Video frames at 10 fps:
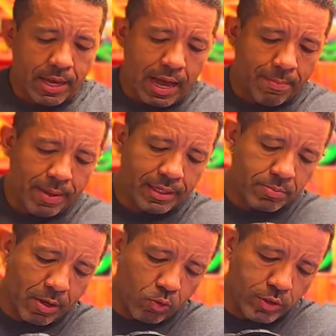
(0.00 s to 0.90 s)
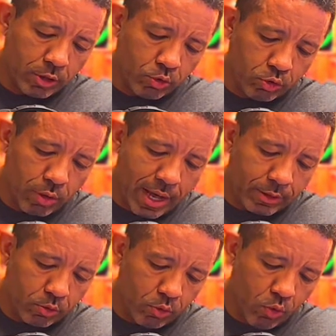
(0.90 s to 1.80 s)
A mesma coisa do outro
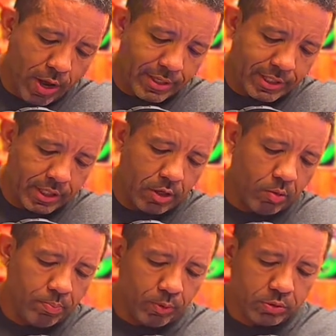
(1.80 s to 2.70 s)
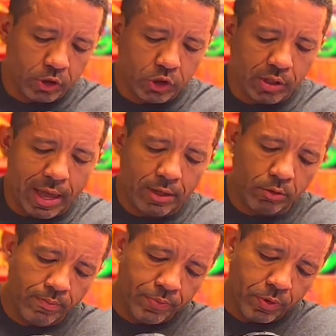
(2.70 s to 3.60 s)
lado. O S aqui é um ponto externo,
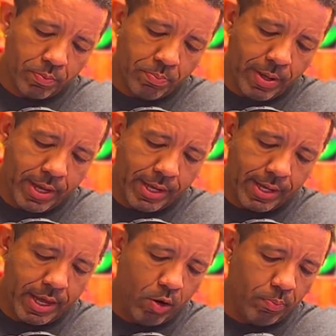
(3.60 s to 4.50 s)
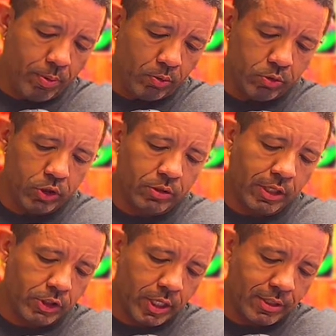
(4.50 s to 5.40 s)
B é um ponto de
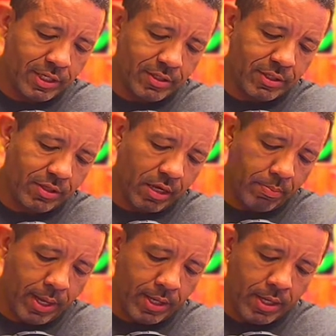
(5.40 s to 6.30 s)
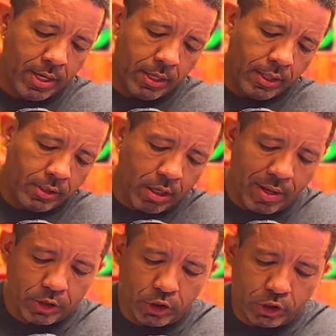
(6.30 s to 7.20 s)
tangência, C também. Então
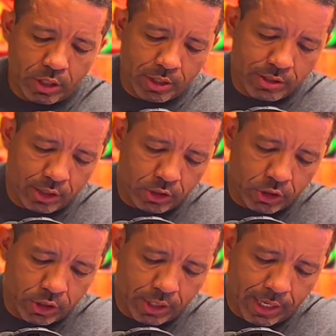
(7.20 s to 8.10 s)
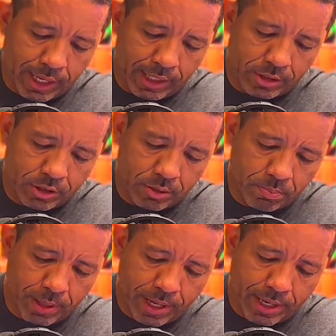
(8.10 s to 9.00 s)
a distância de S
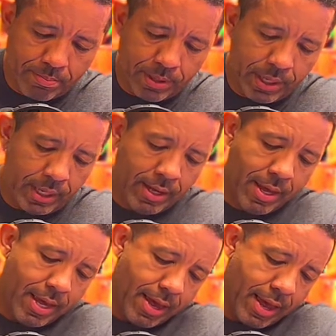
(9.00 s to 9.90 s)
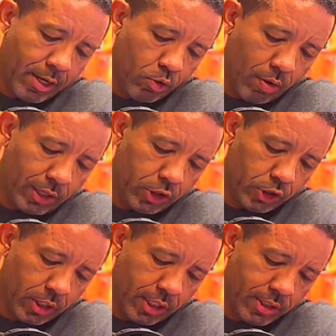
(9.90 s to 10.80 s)
para B é igual à
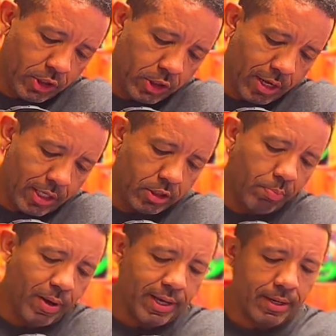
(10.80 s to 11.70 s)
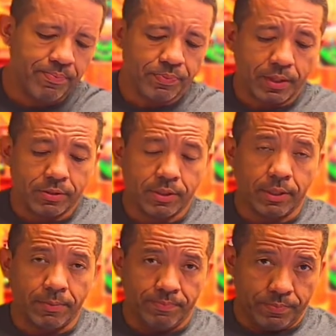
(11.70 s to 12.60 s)
distância de S para
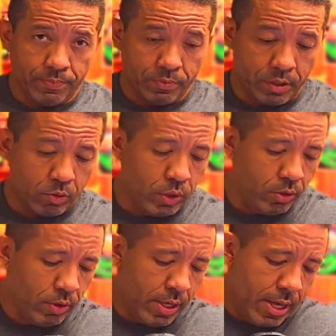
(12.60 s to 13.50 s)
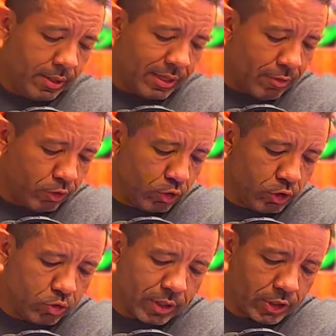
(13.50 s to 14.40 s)
C. Tranquilo? Tá, vou de
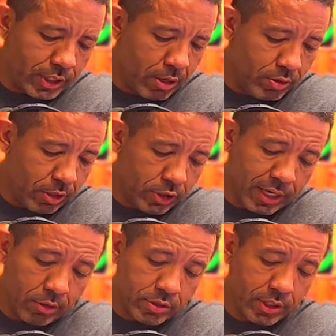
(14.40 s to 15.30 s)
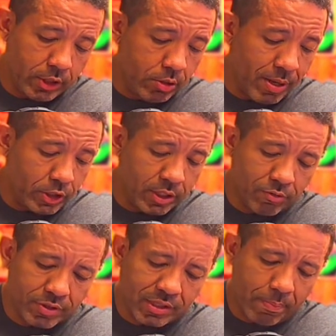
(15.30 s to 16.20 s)
onde tu quer chegar? Eu quero chegar no seguinte. Imagina que
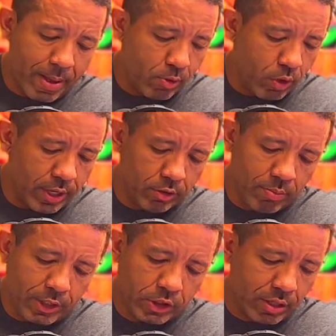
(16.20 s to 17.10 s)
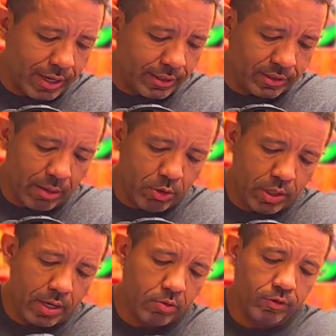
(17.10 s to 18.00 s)
você está percorrendo uma estrada, tá, meu
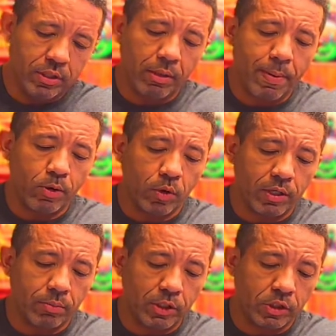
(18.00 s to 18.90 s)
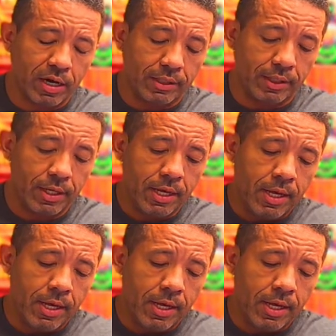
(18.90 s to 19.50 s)
caro? Você está percorrendo uma estrada.